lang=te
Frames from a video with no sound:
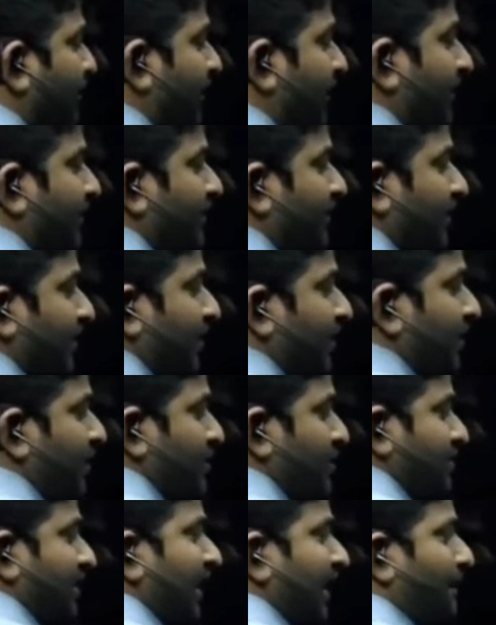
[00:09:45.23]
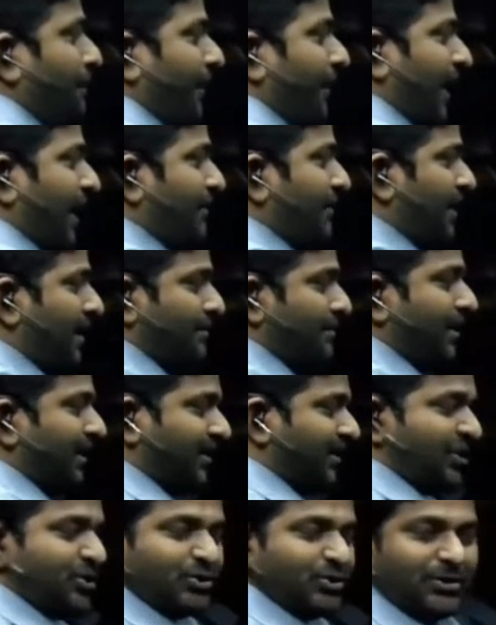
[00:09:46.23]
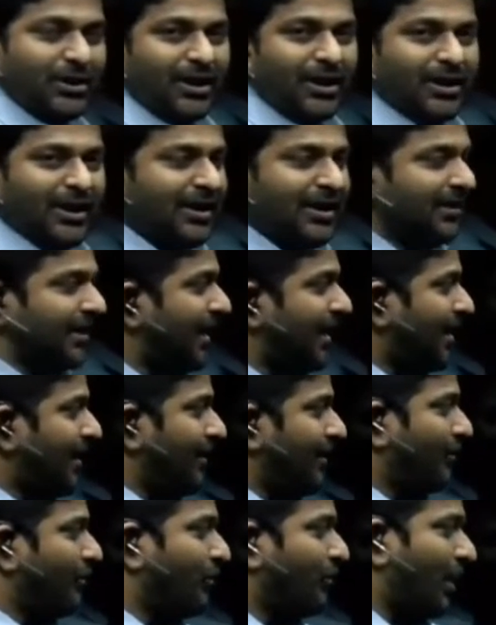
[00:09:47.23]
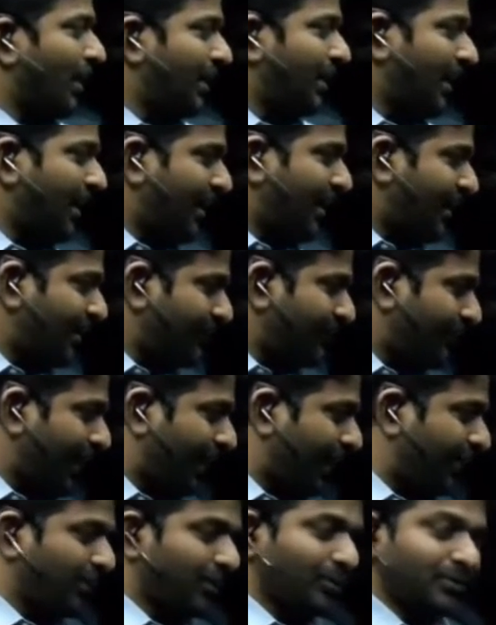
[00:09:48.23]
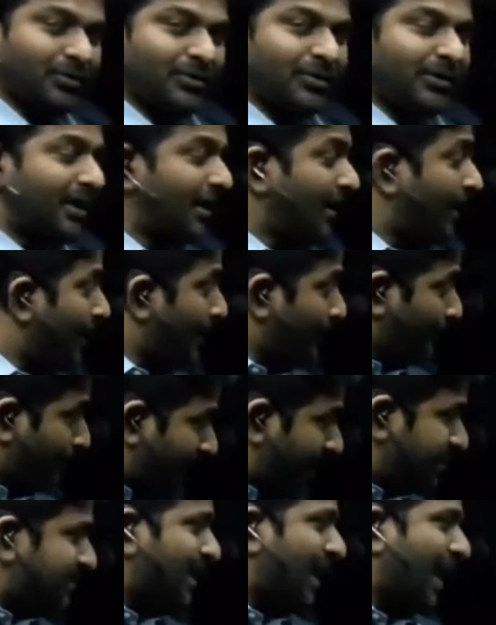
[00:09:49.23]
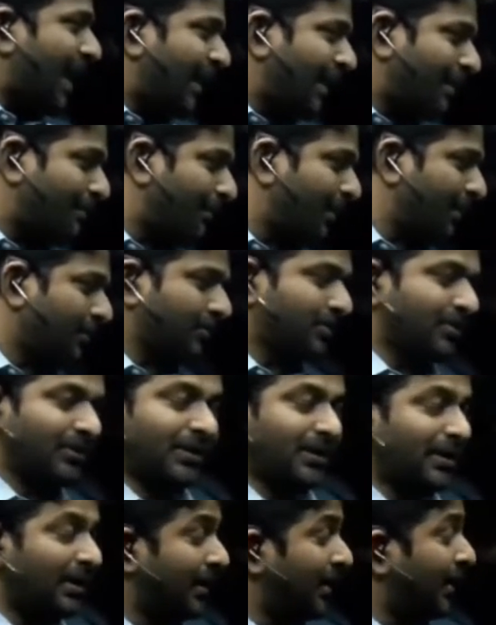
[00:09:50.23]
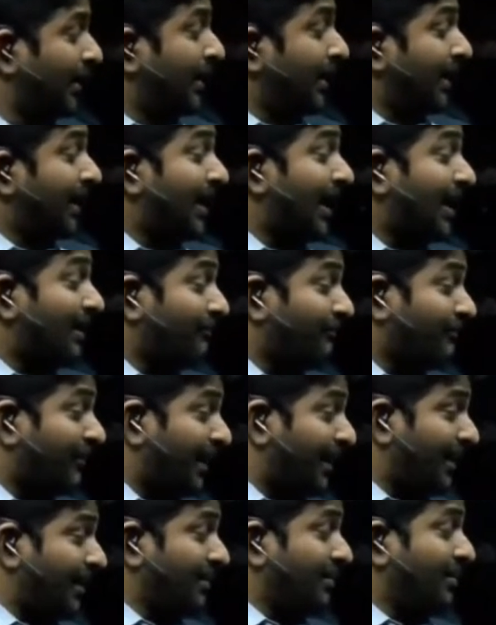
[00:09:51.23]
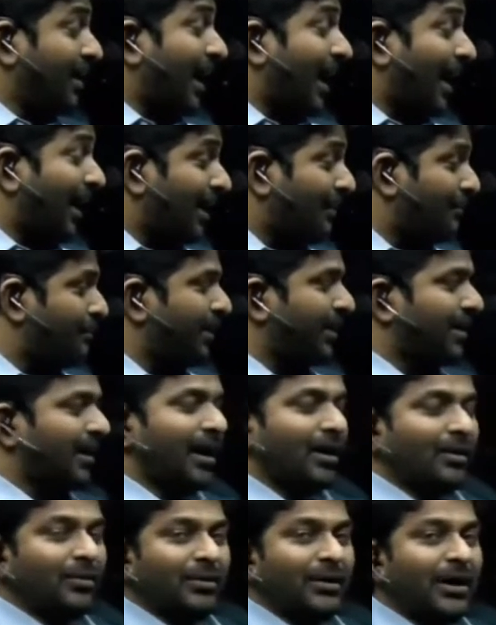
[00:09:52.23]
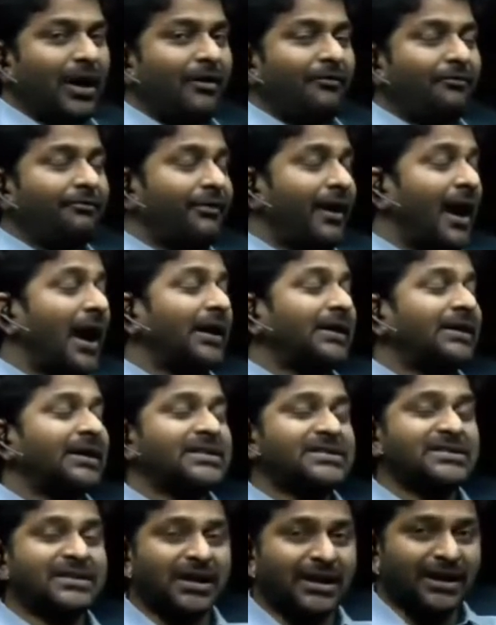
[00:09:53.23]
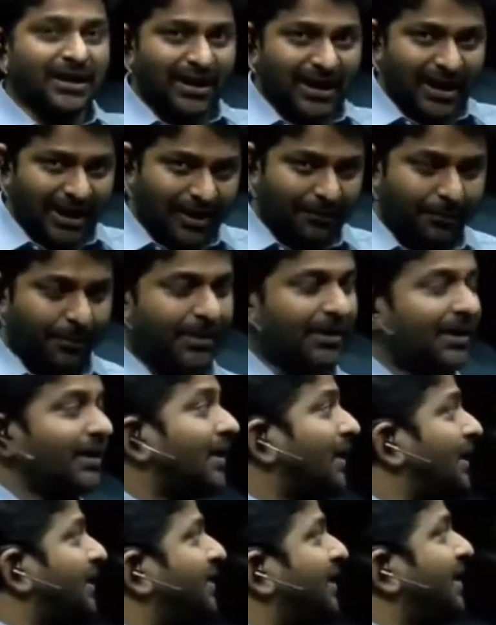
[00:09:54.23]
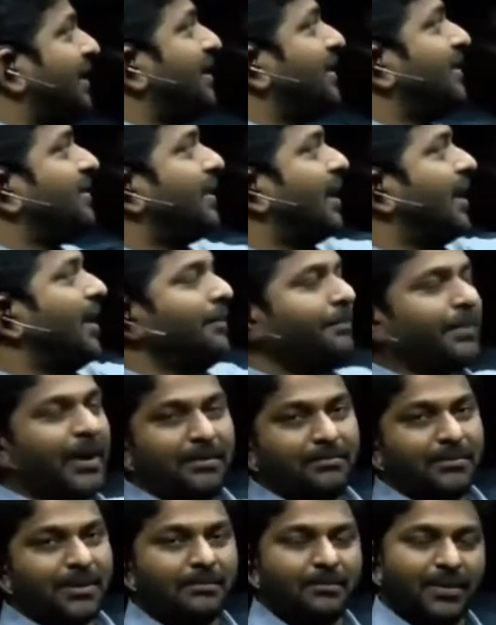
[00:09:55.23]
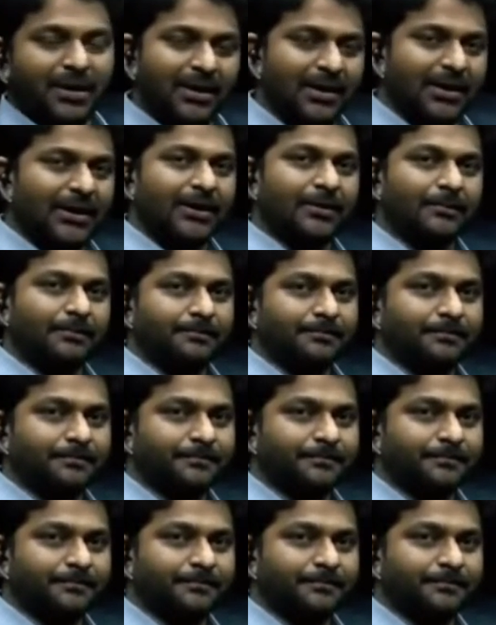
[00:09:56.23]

అండ్ ఫైవ్ సో ఇలా ప్రైమ్ నెంబర్ తీసుకున్నట్లయితే వన్ అనేది ఫ్యాక్టర్ అవుతుంది ప్లస్ ఆ నెంబర్ అవుతుంది ఇలా వన్ ఆ నెంబర్ కాకుండా ఫ్యాక్టర్స్ కనుక లేకపోయినట్లయితే దాన్ని ప్రైమ్ నెంబర్ అని అంటాం